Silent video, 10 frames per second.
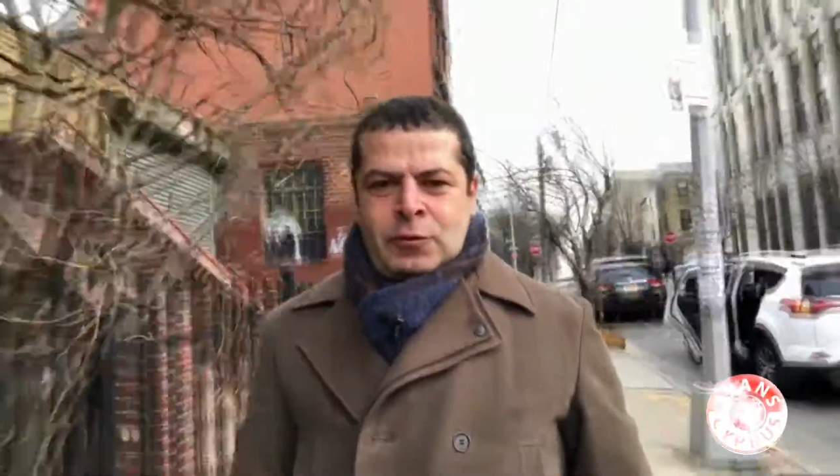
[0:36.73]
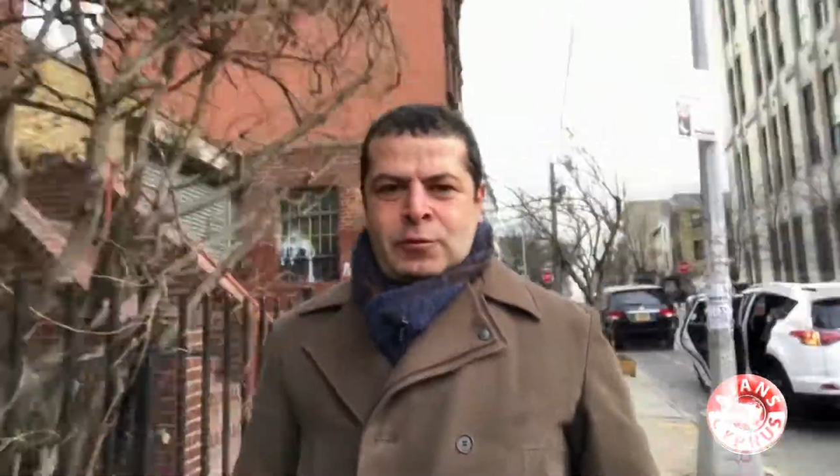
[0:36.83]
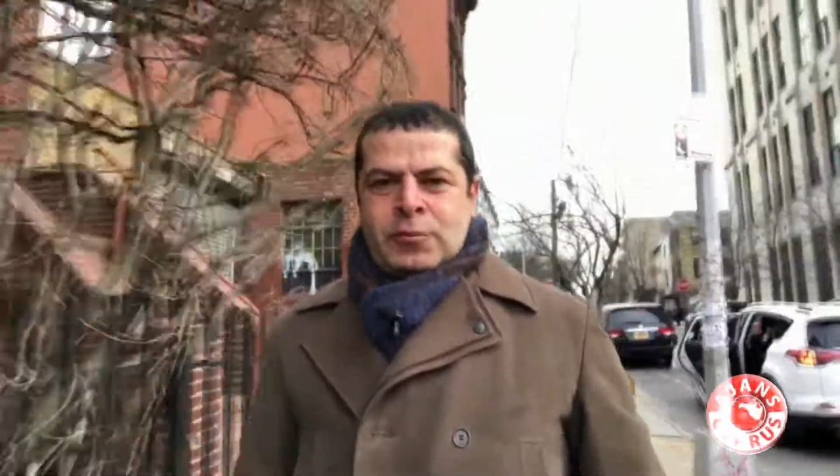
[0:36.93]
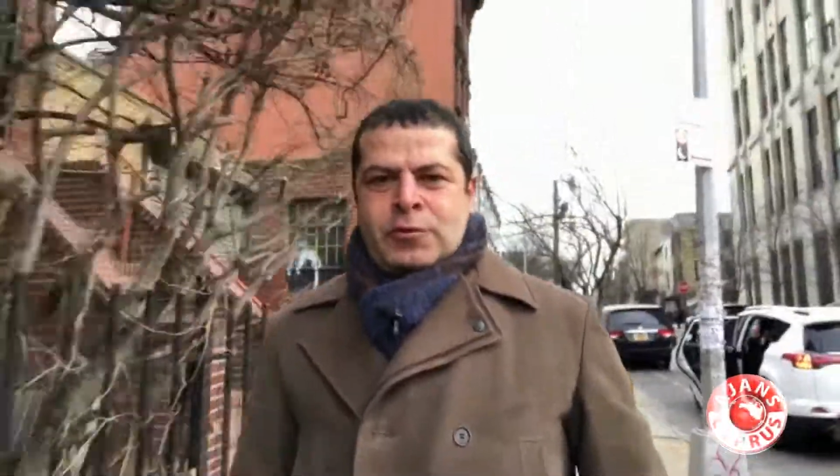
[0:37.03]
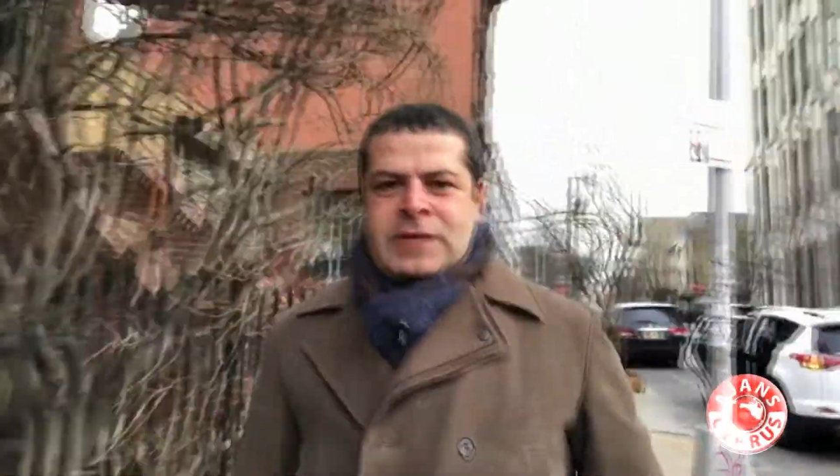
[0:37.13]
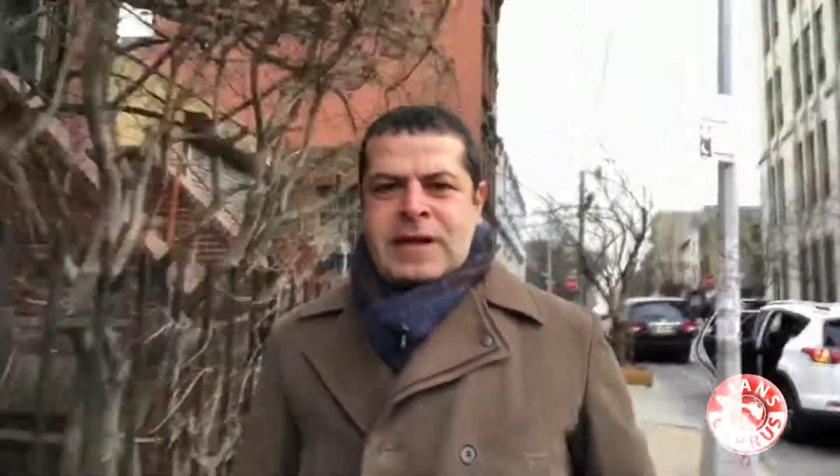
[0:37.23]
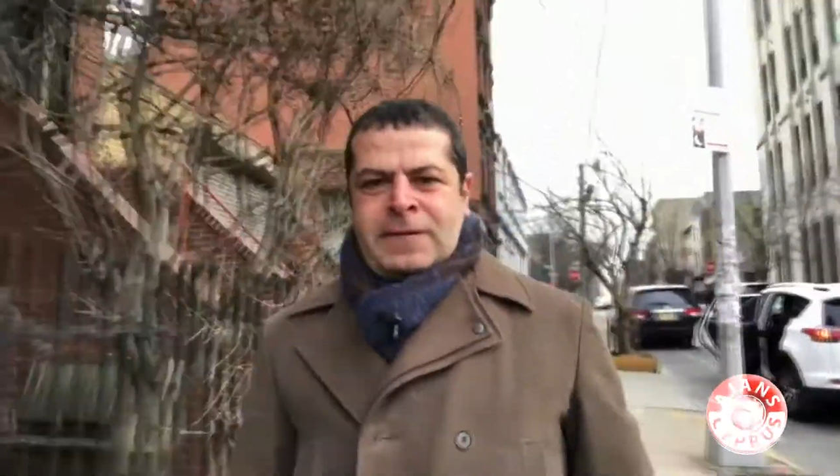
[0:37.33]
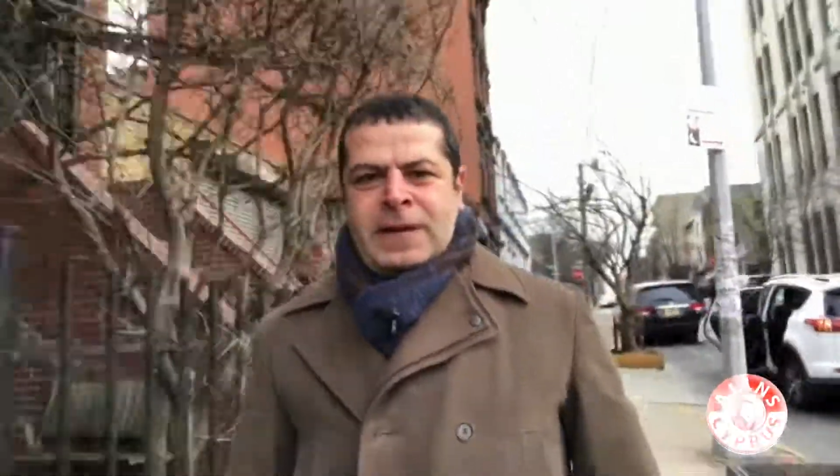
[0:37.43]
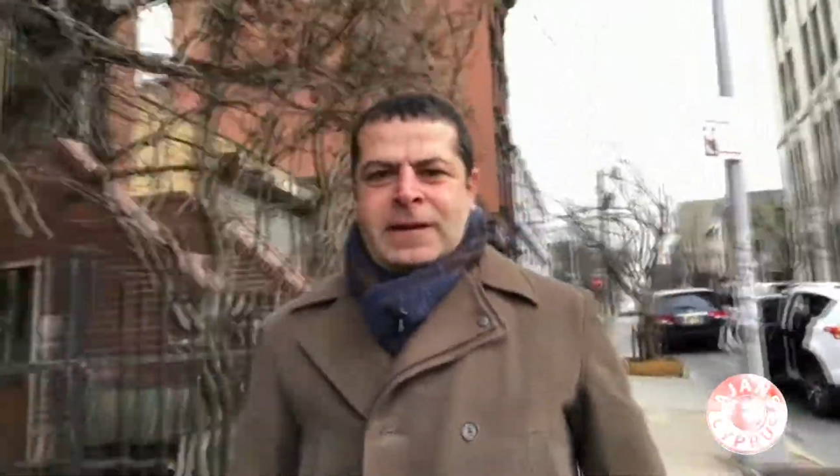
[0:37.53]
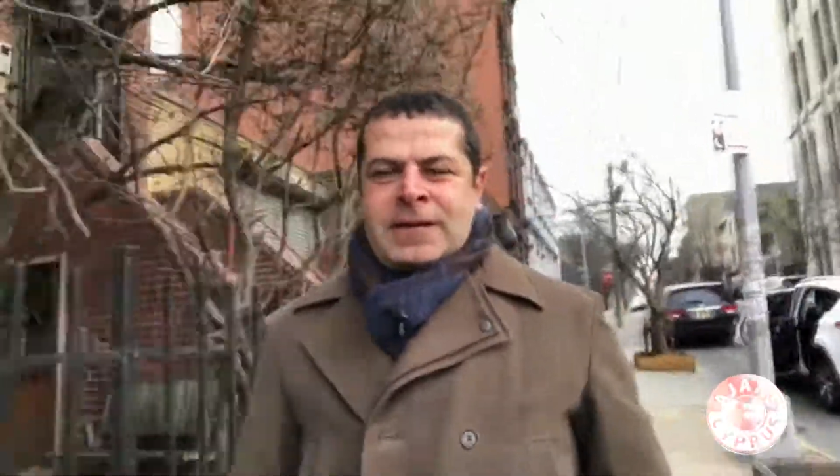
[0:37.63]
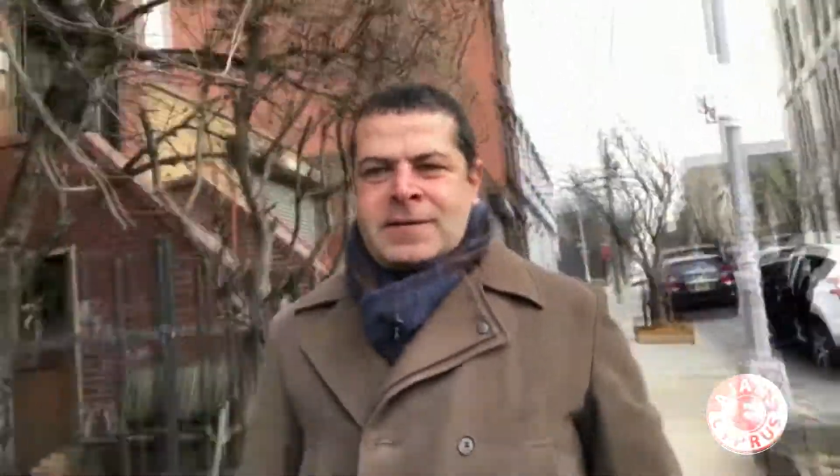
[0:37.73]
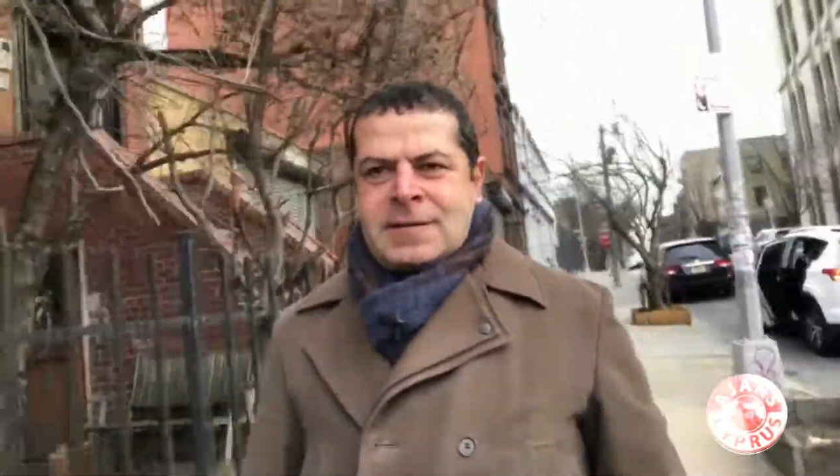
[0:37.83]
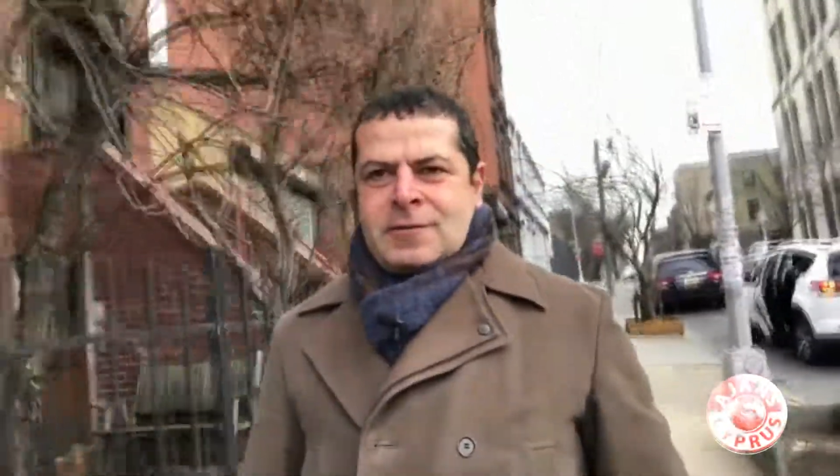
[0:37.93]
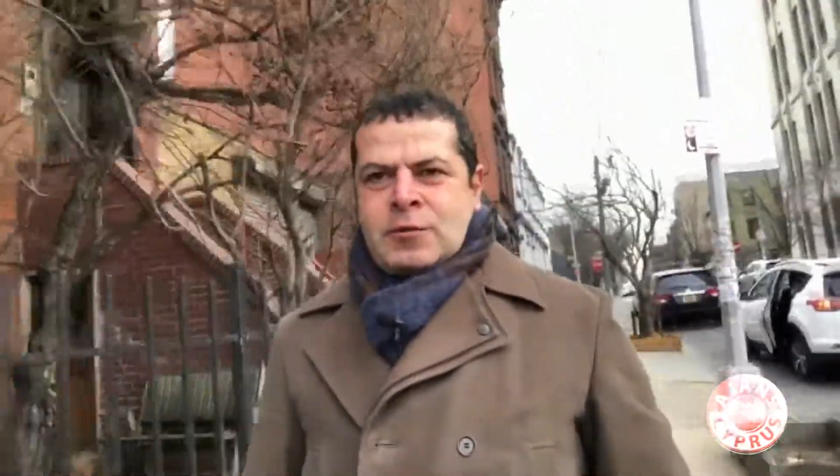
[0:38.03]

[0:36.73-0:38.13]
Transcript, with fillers: olmuş. Sel felaketi.